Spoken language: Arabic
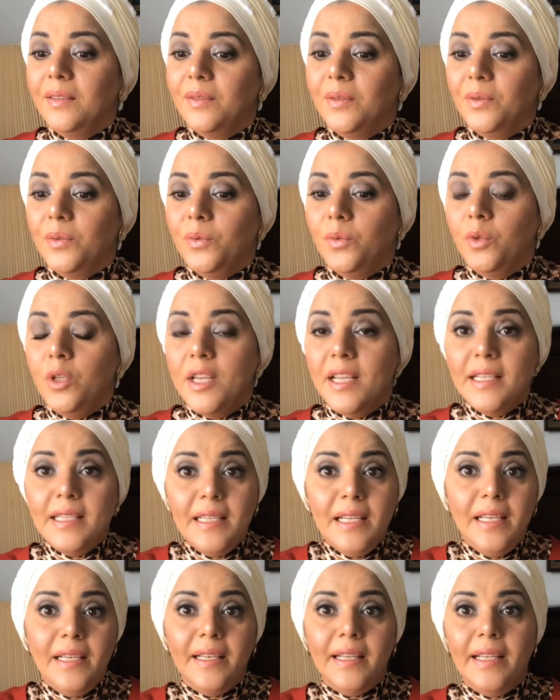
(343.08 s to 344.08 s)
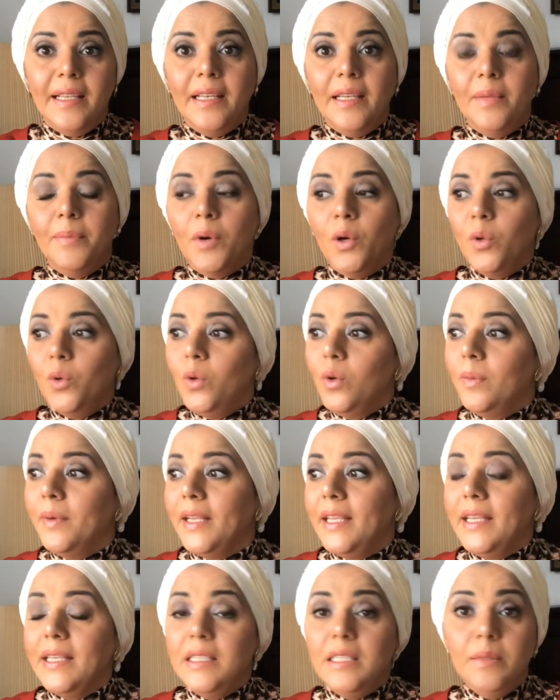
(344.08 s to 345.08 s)
والناس اللي بقولكم
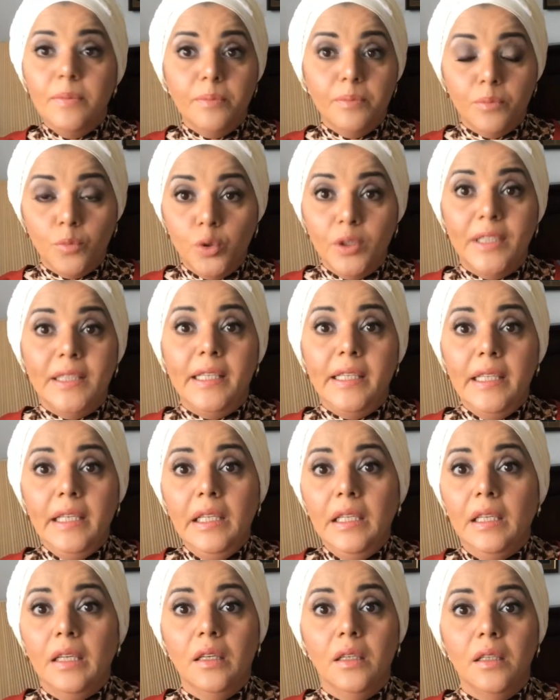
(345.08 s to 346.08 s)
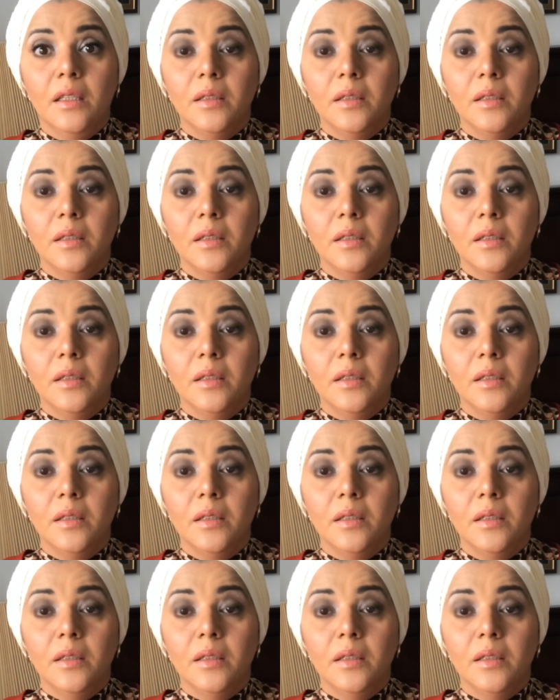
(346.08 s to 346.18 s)
عليها دي متدينة